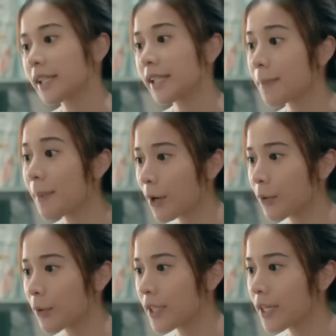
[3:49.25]
naman ni
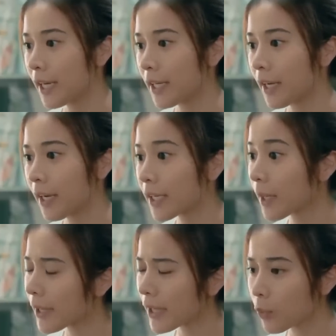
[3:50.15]
Du ay nakikitira
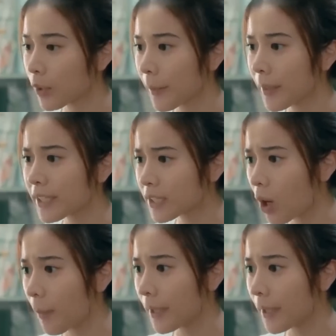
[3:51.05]
siya kay Men at nag-drop